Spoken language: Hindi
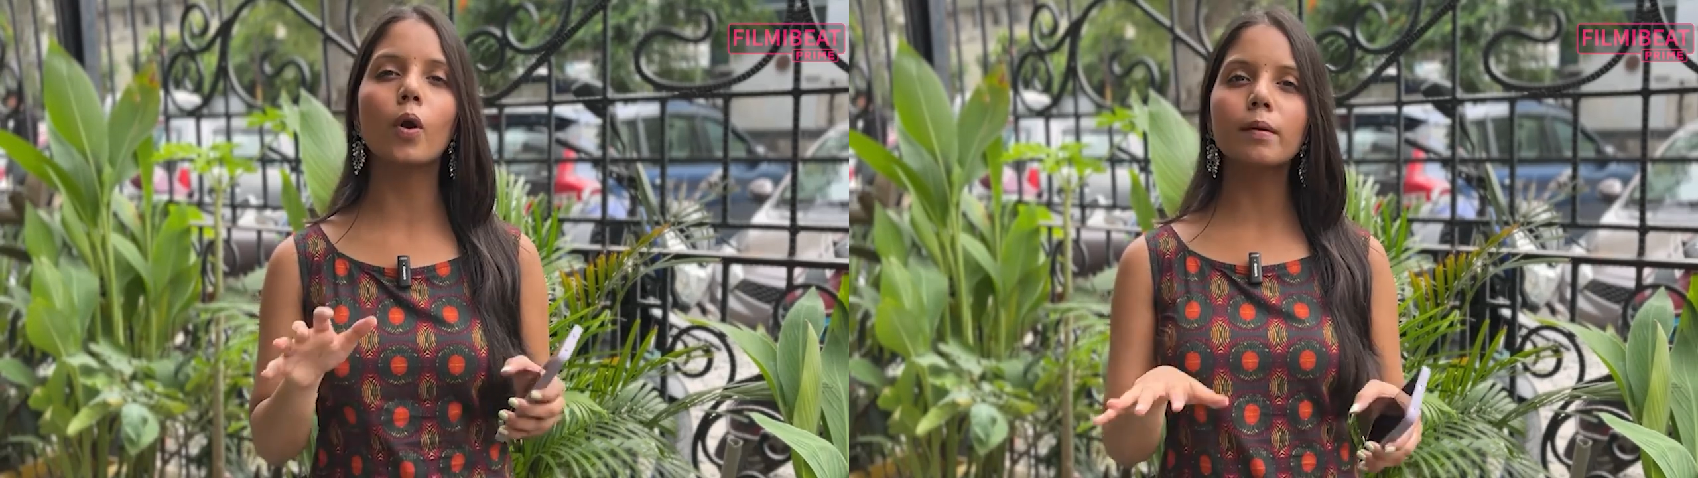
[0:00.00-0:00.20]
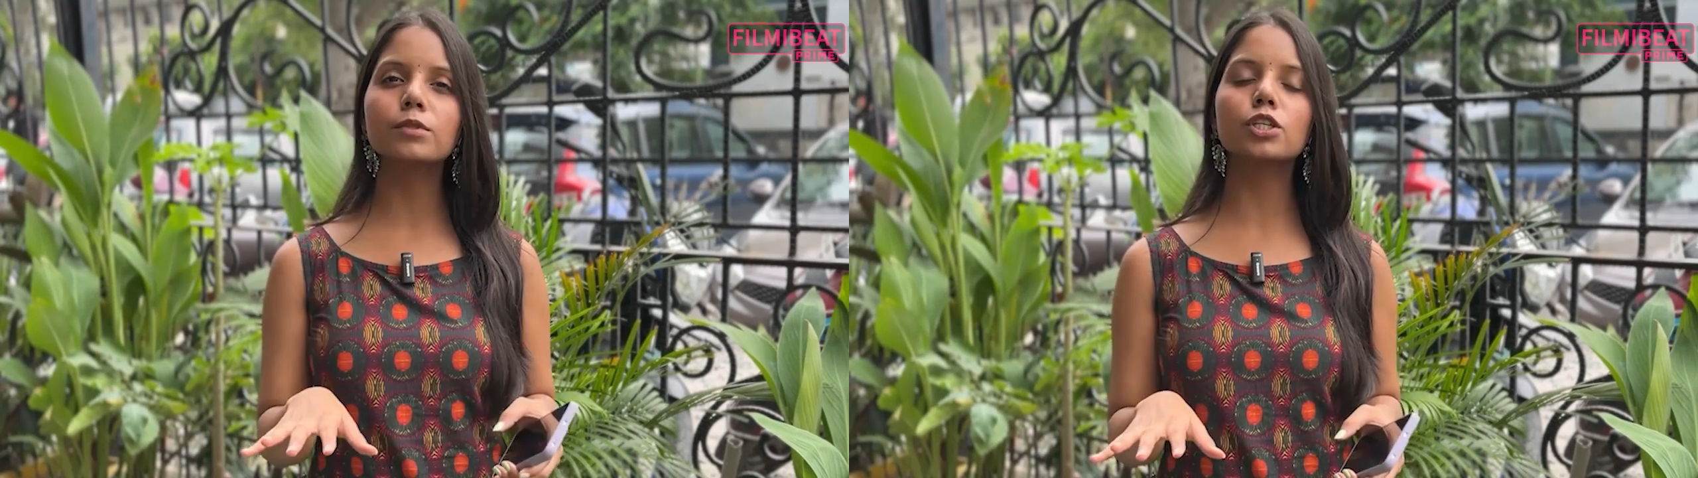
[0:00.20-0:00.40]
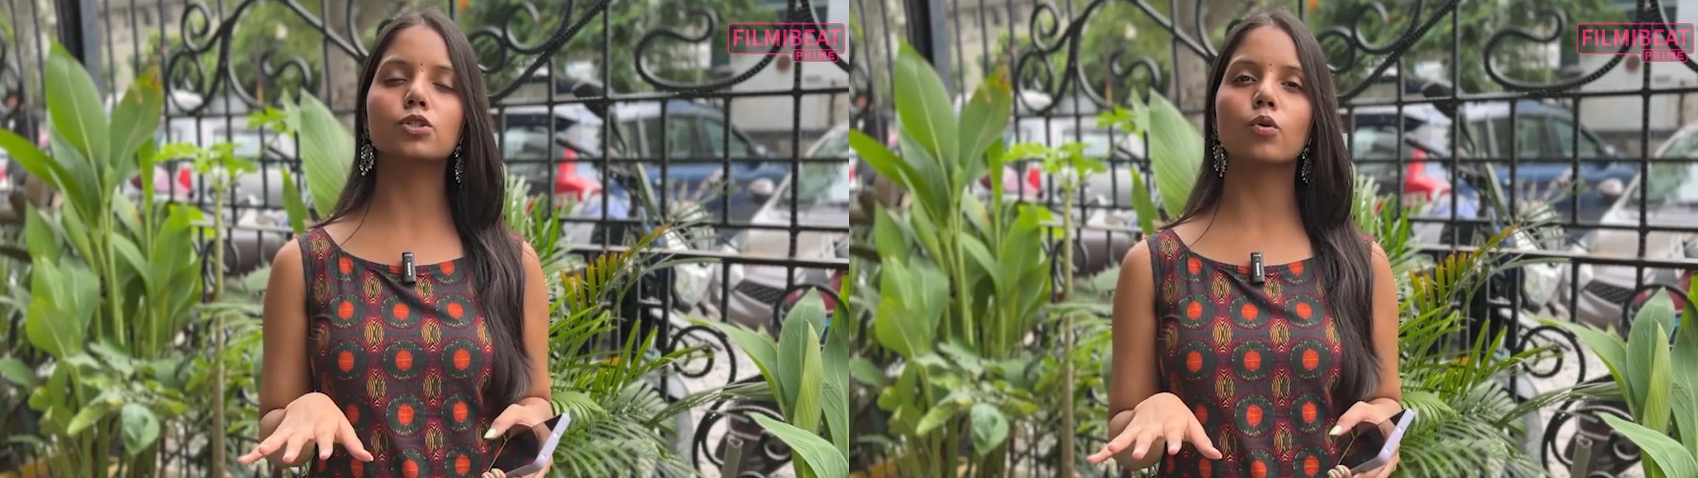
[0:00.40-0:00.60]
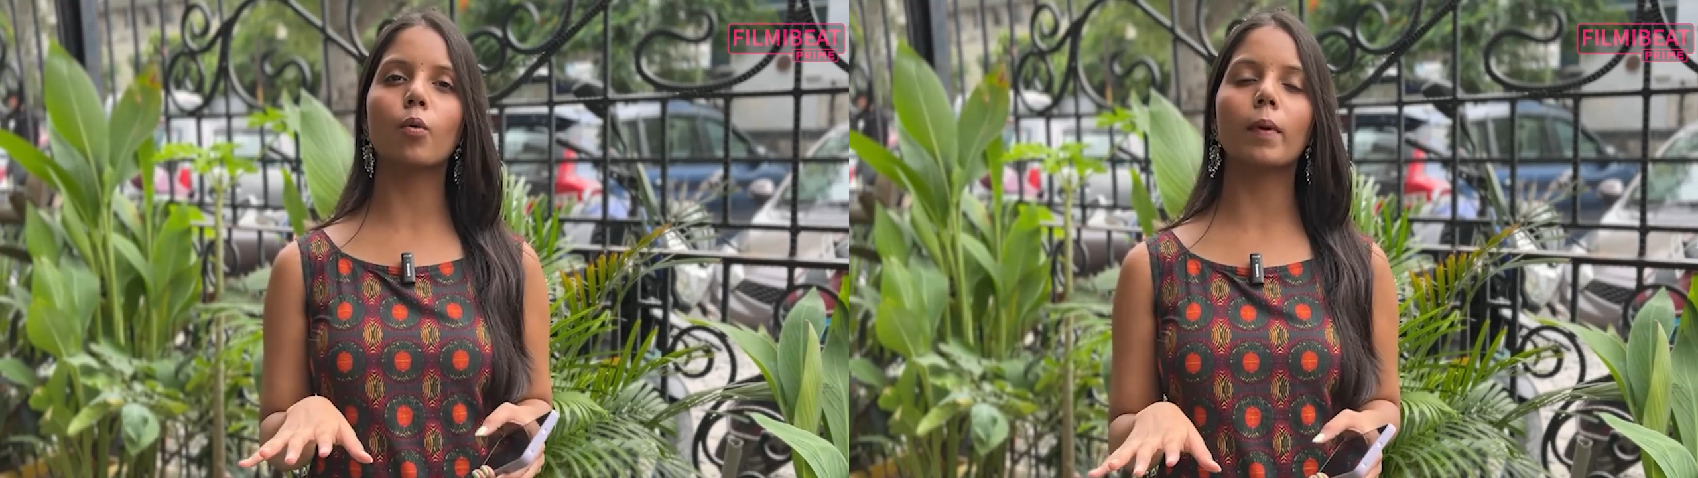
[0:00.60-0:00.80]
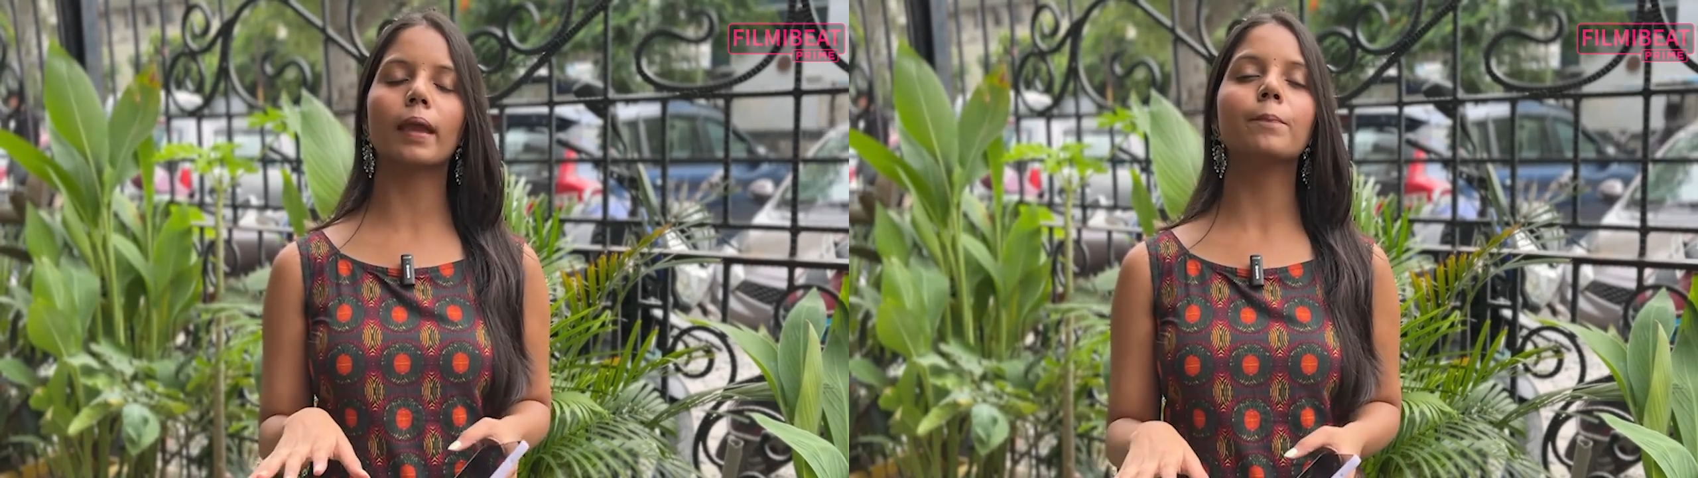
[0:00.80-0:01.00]
ओ एम
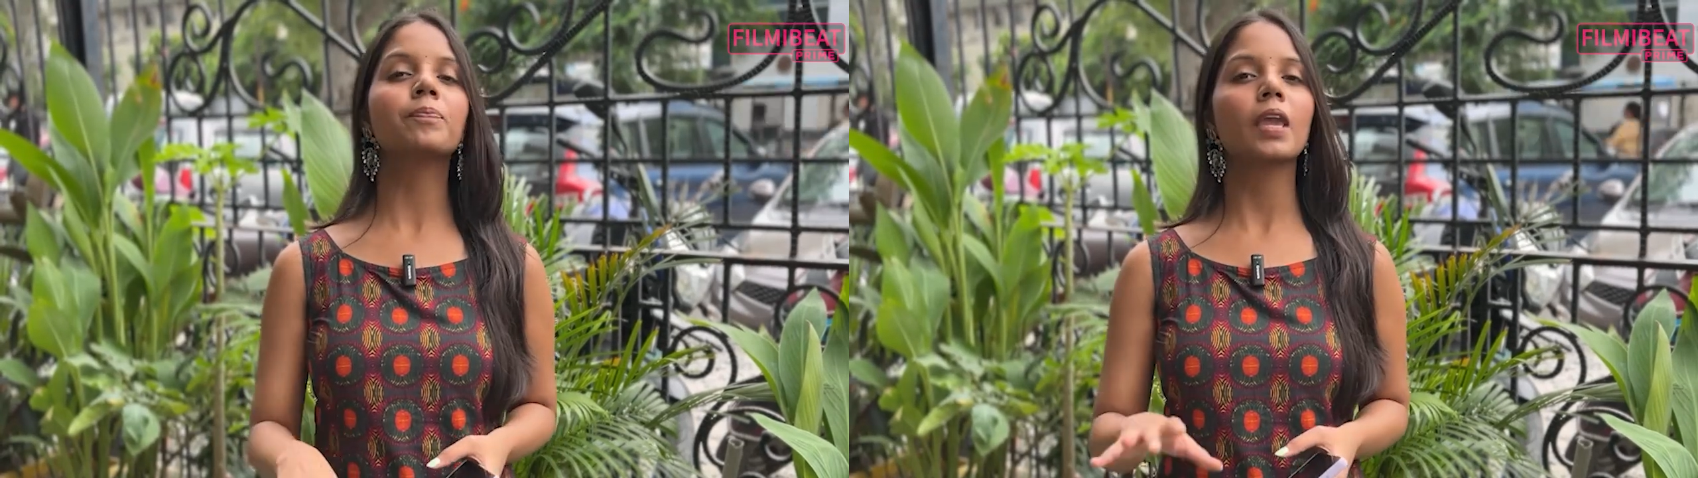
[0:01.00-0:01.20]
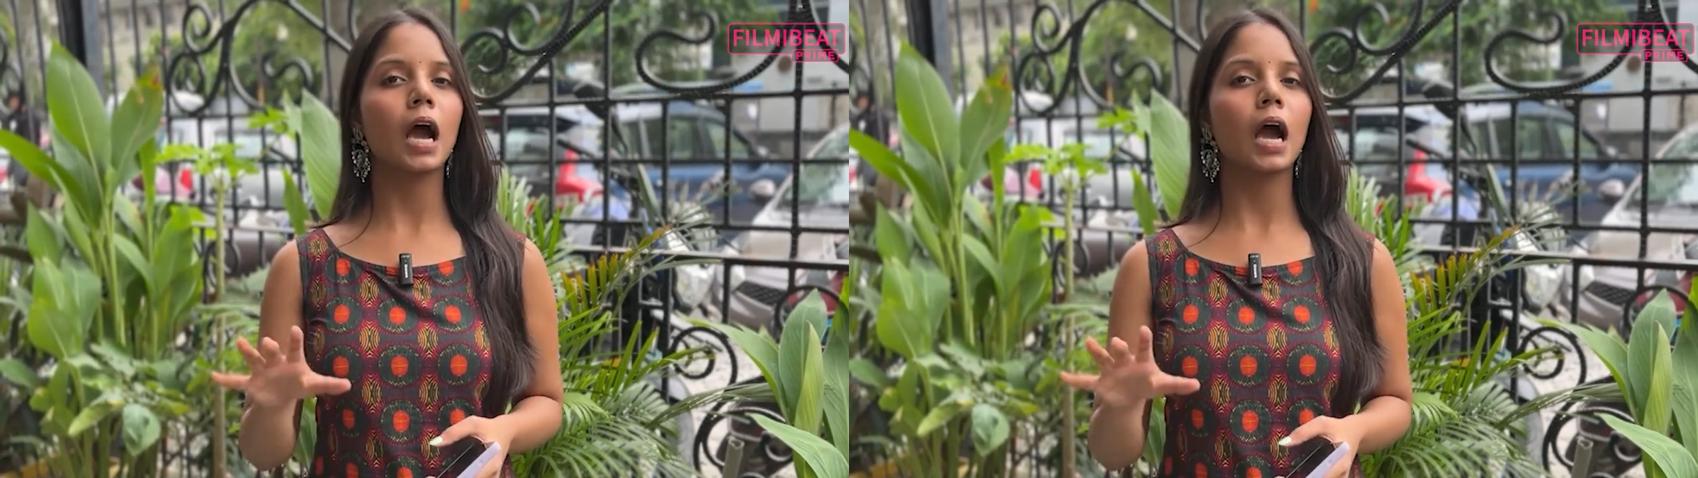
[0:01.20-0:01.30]
टू में